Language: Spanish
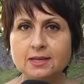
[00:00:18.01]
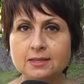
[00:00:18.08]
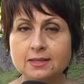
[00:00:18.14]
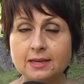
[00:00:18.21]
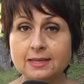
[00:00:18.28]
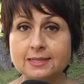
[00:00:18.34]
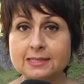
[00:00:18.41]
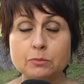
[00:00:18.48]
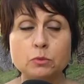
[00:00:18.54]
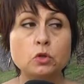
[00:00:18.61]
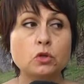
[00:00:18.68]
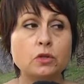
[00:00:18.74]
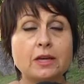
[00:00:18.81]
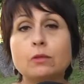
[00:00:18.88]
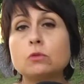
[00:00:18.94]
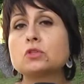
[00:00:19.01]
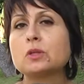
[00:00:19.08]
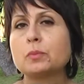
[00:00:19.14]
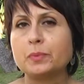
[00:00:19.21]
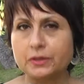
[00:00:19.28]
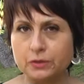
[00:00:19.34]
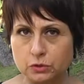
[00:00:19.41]
ya que estamos rodeados
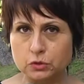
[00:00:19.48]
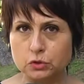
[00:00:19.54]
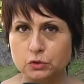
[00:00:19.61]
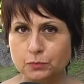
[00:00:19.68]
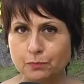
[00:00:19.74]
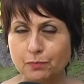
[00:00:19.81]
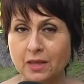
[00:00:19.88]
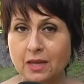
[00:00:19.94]
de pinos.